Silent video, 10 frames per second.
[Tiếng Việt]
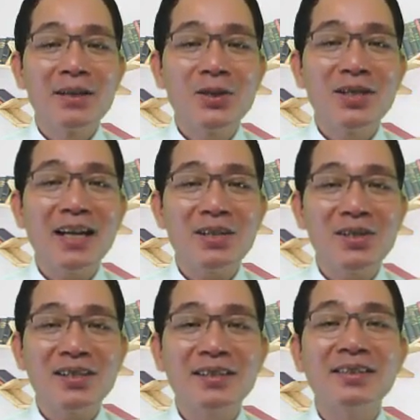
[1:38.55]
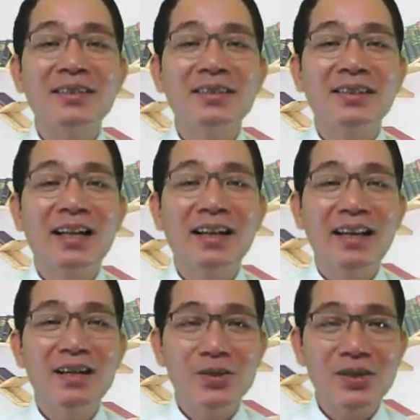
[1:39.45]
Xa xưa là
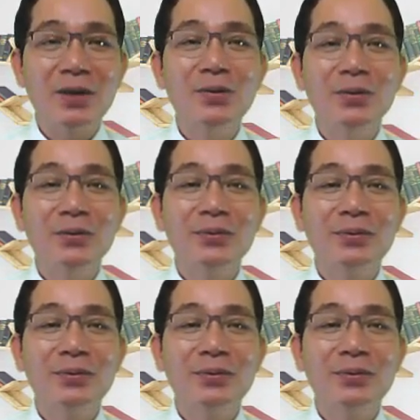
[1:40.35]
lần sau.